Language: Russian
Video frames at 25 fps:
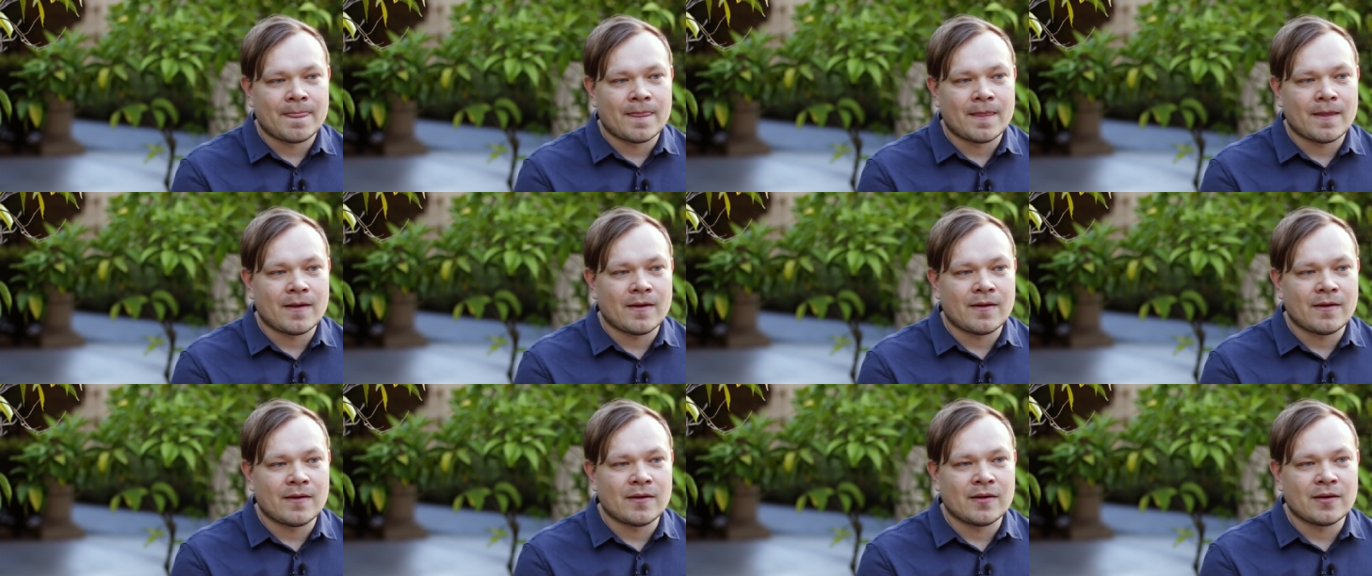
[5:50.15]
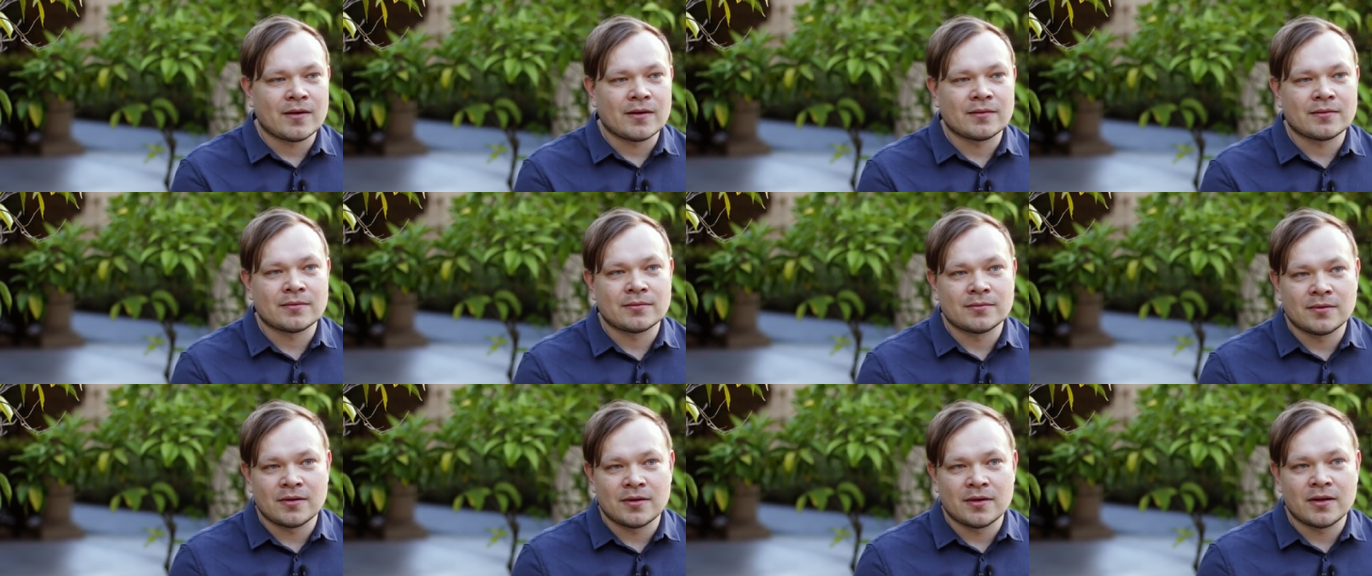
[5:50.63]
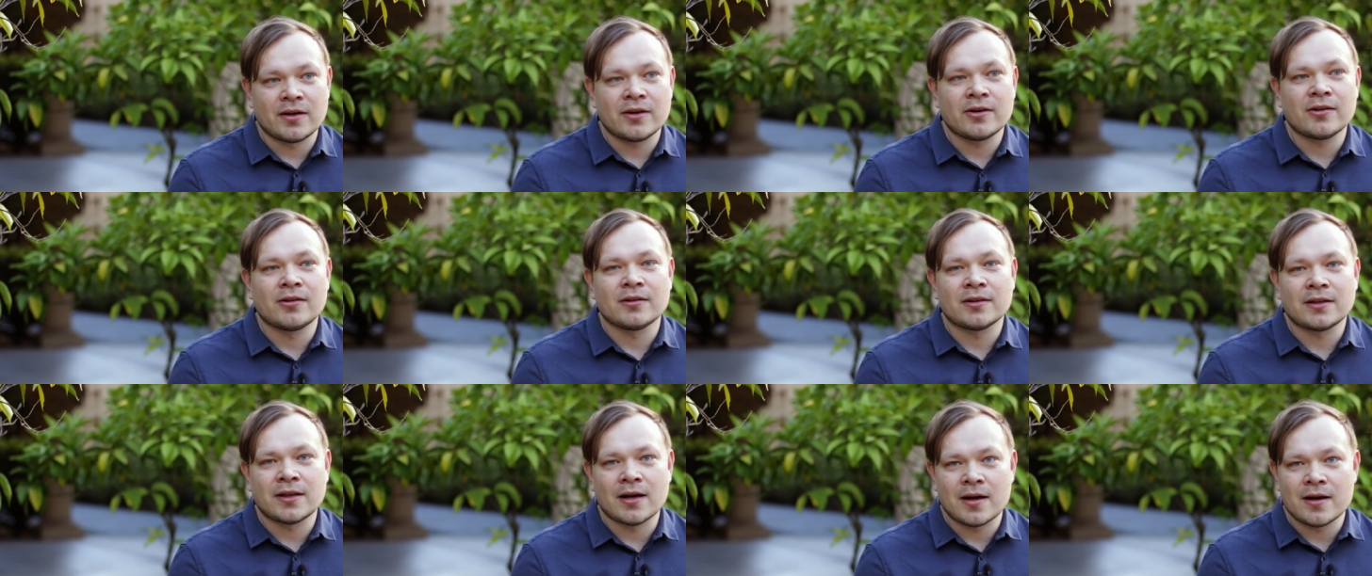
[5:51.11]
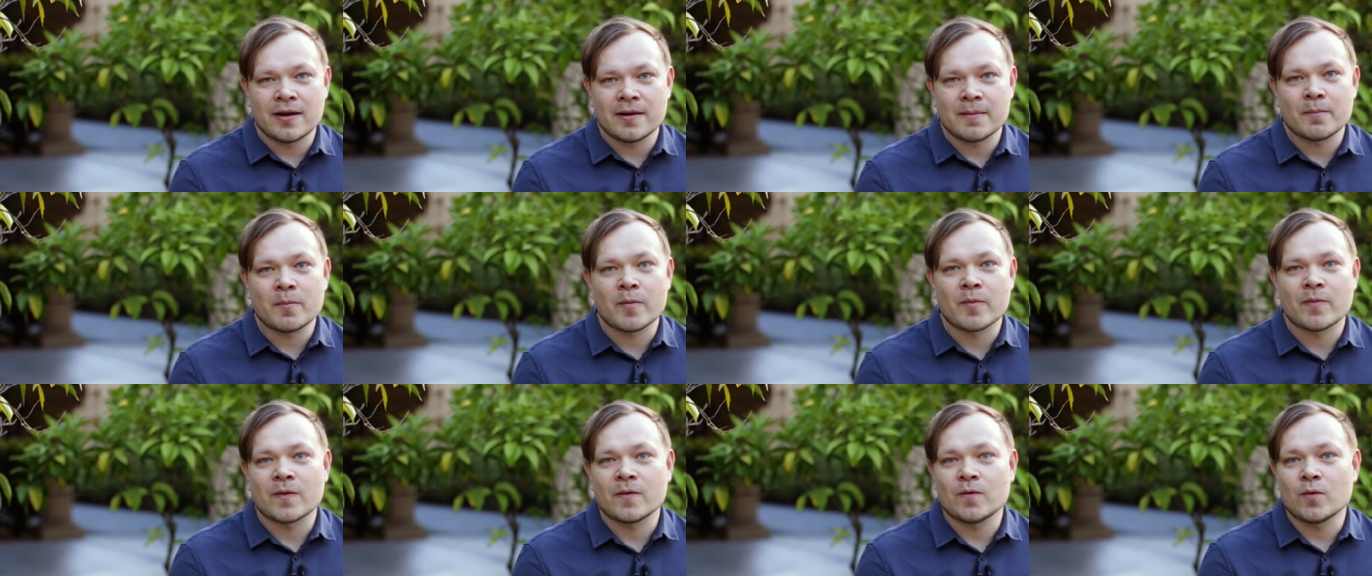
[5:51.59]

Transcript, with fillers: да. э, real time.